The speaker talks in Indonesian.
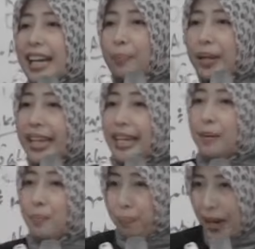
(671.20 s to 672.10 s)
sekarang
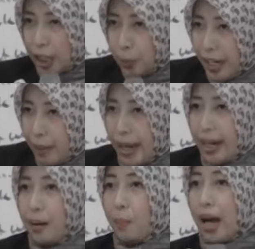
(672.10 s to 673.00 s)
bikin
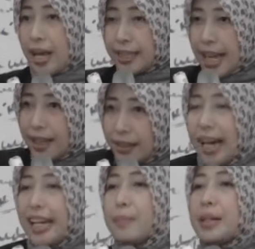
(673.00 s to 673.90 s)
eksperimen. Masak
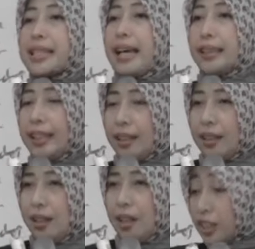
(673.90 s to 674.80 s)
makanan
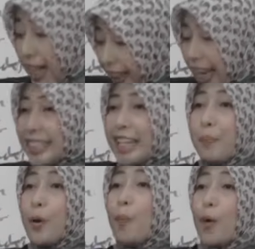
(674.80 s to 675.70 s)
bersantan. Terus
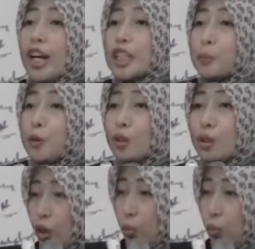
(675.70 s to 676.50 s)
tetesin propolis, Bu.